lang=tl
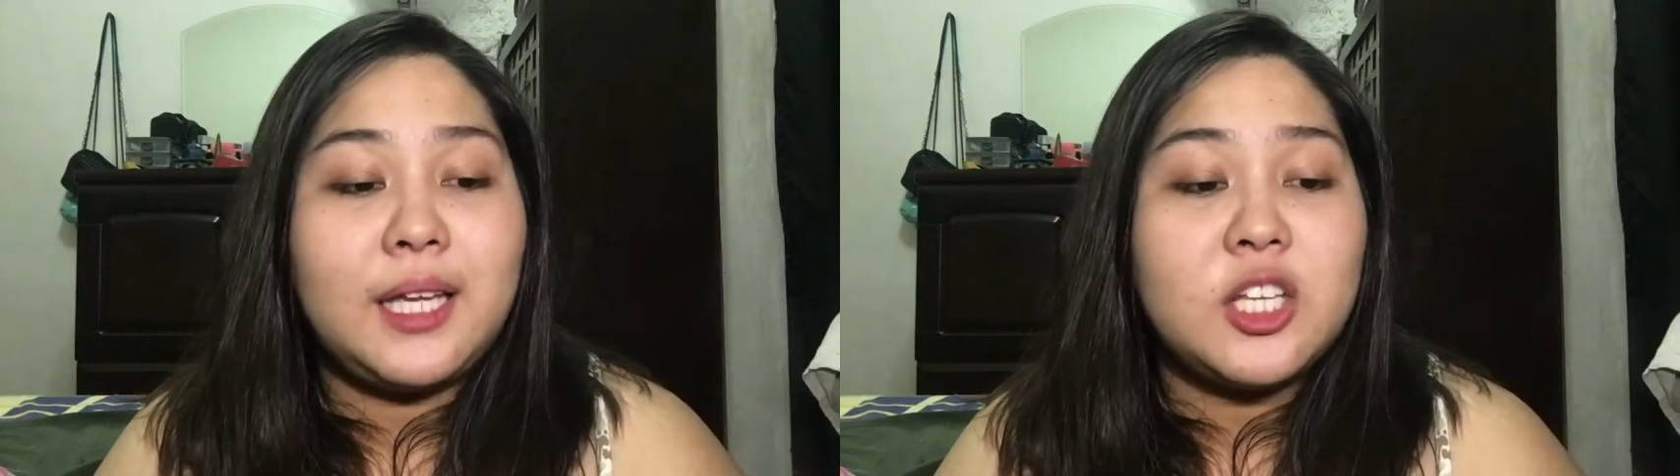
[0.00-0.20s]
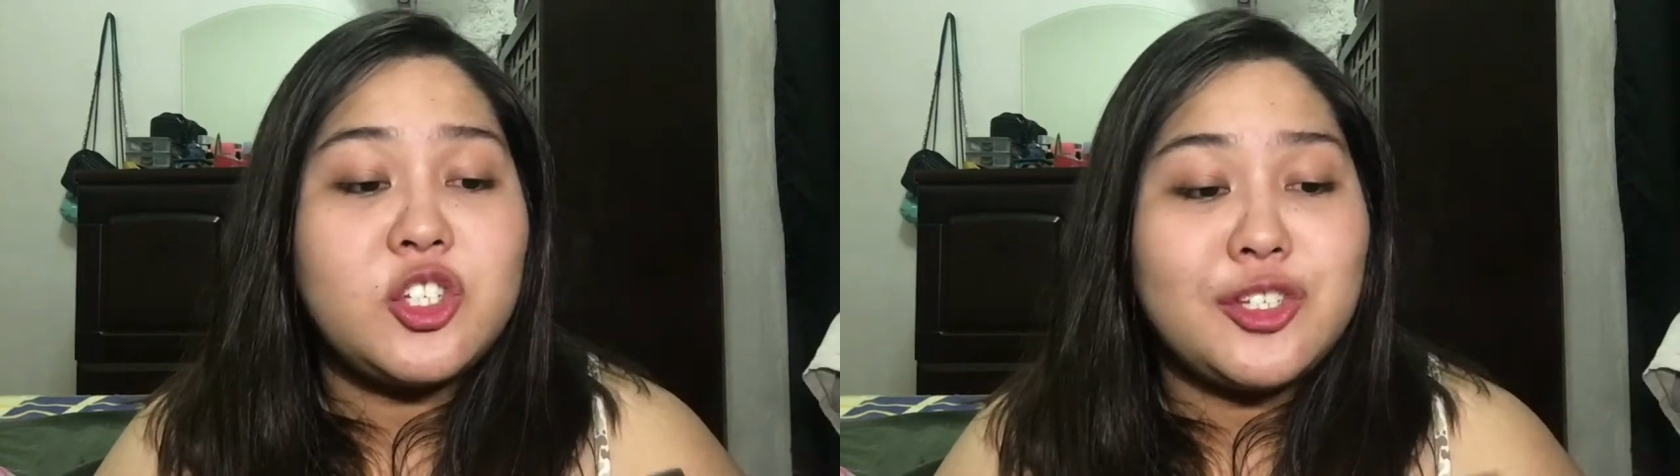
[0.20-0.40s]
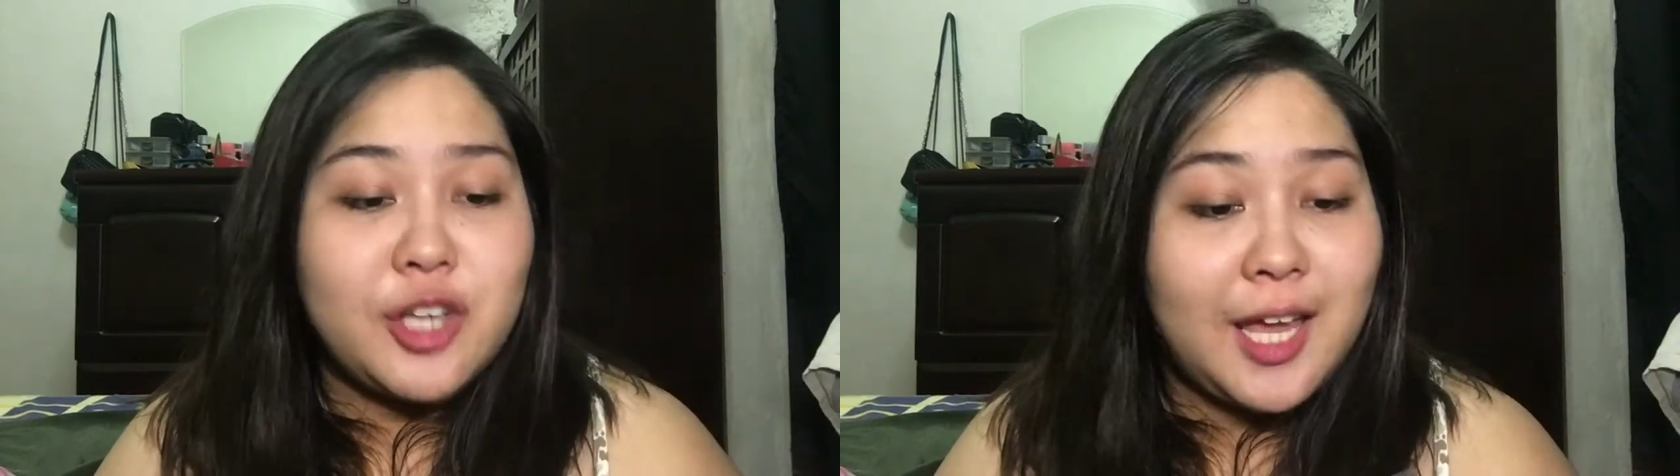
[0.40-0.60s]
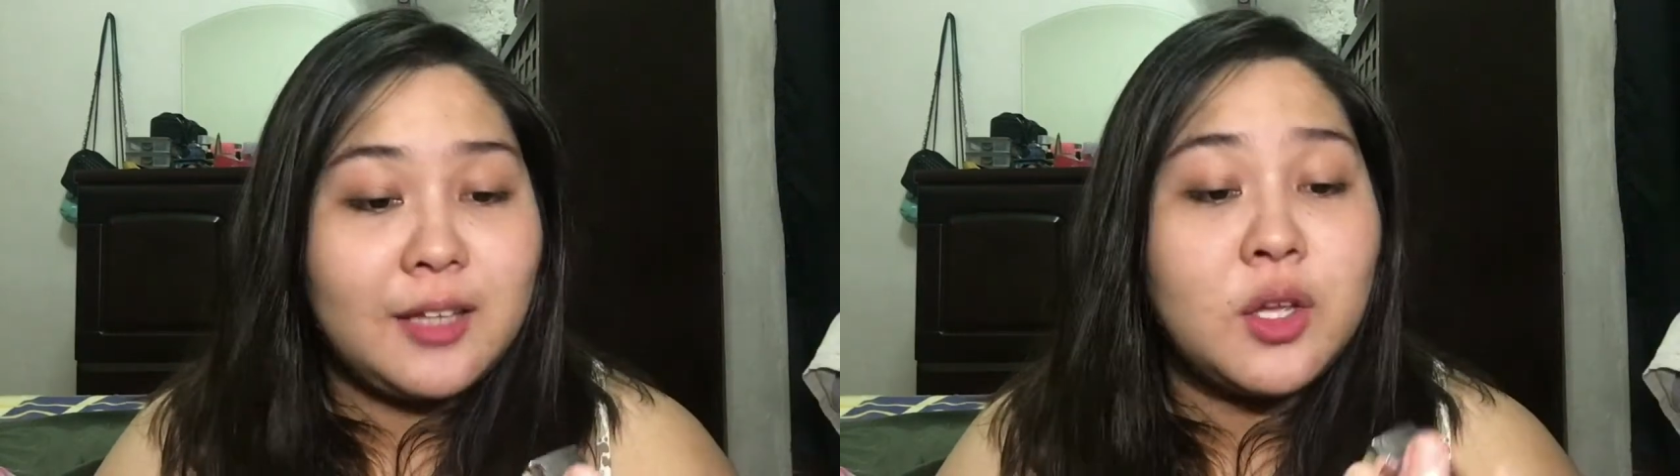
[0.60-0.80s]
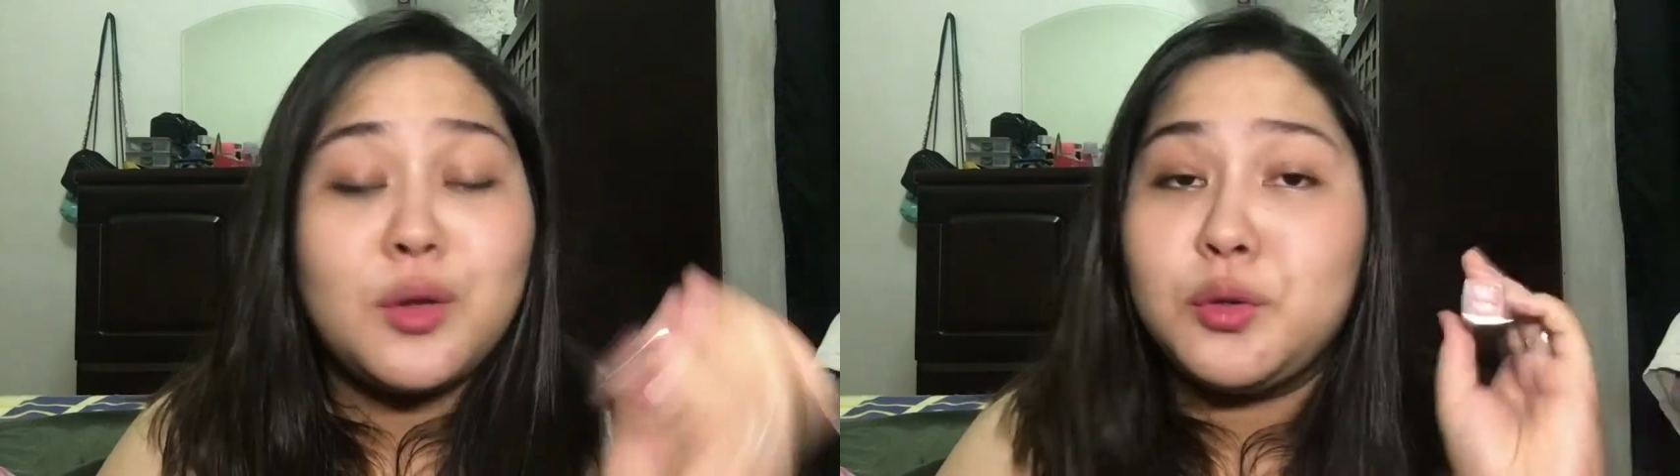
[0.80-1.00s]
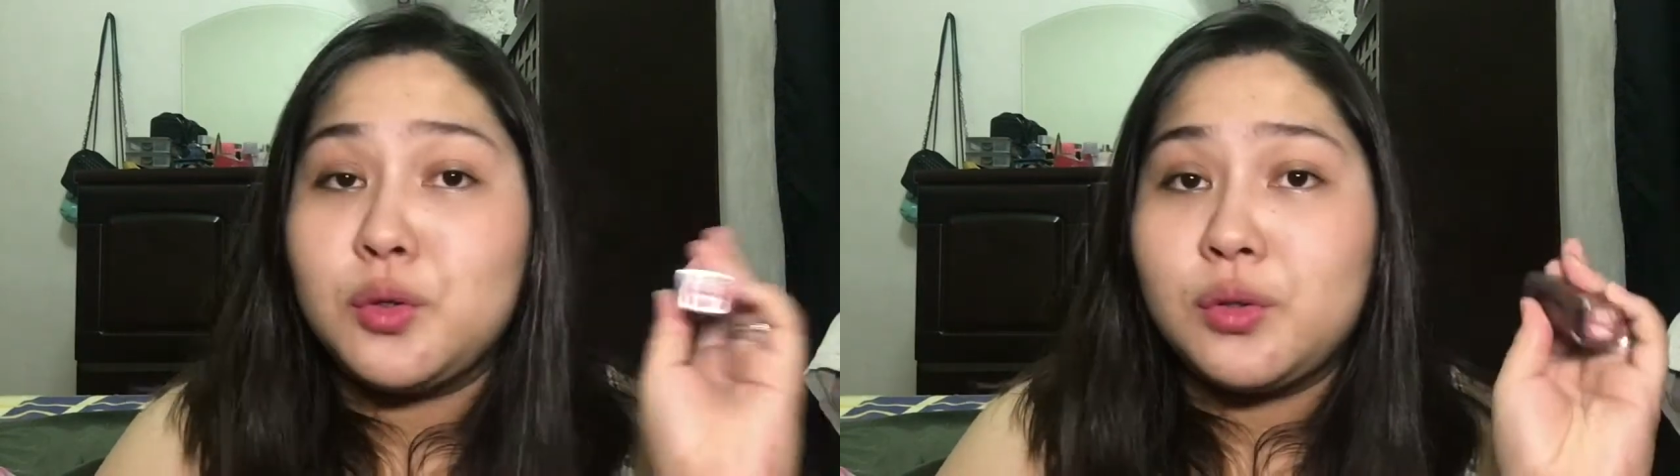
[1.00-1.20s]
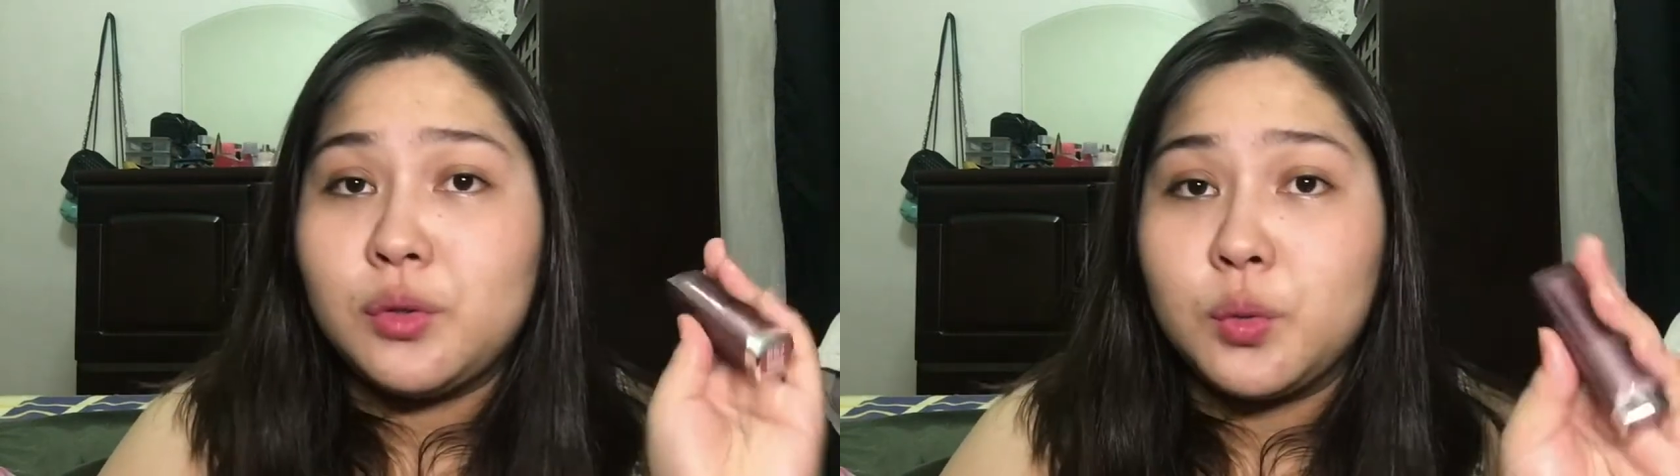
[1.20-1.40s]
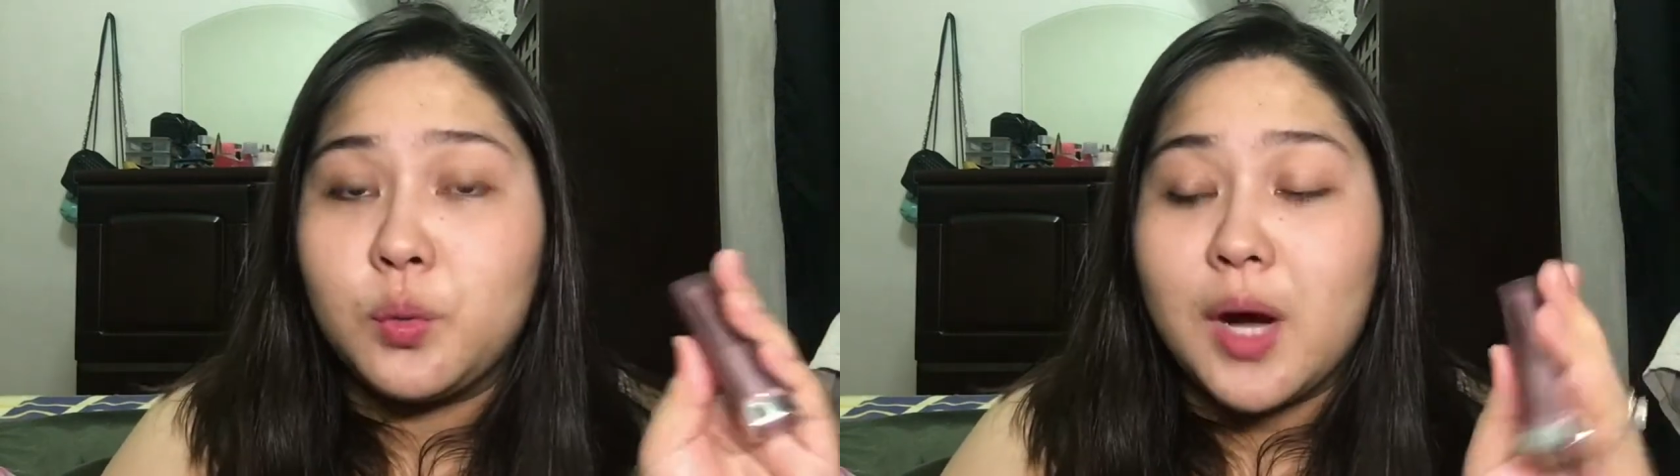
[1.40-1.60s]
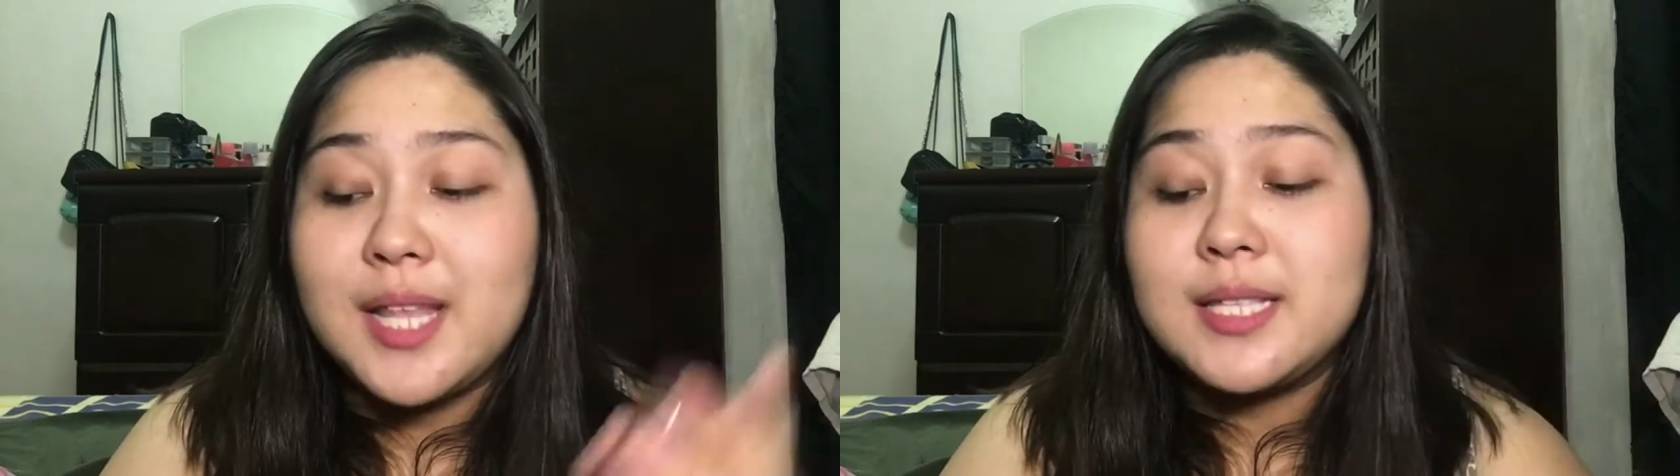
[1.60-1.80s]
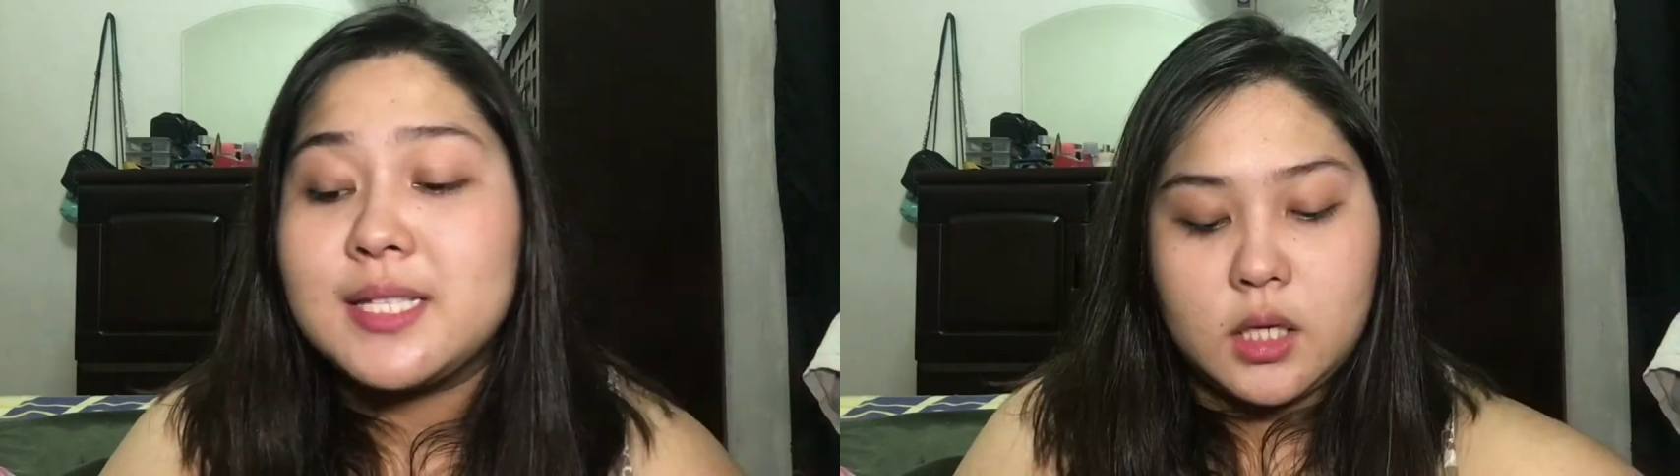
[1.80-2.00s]
in shade Nude
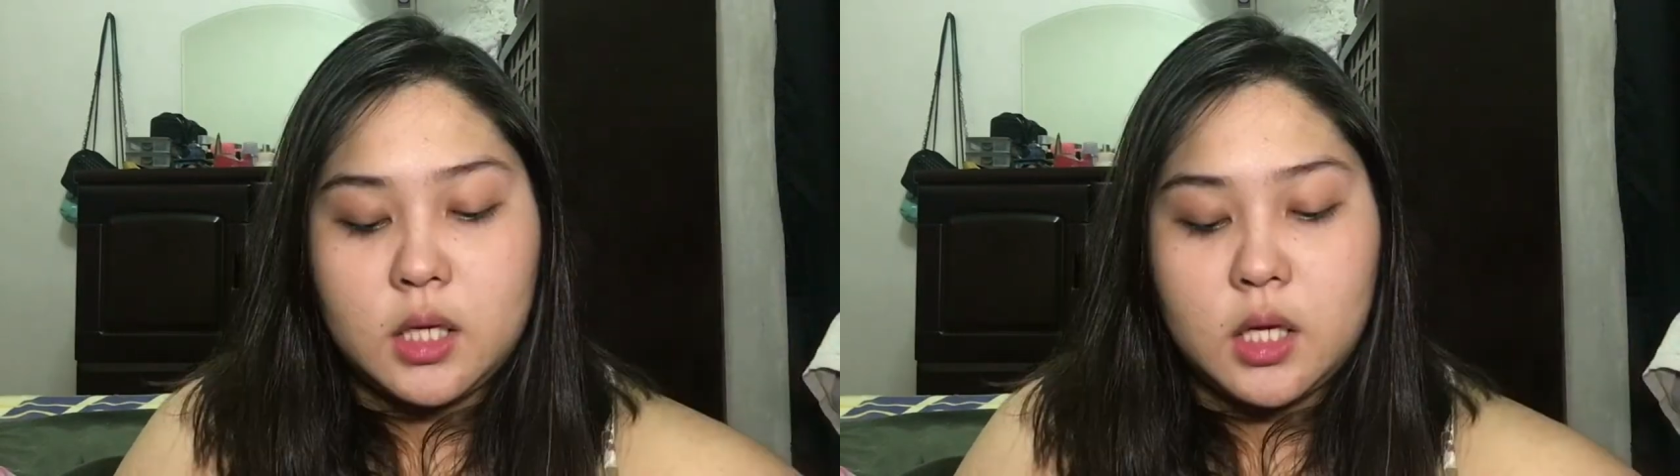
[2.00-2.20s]
Nuance.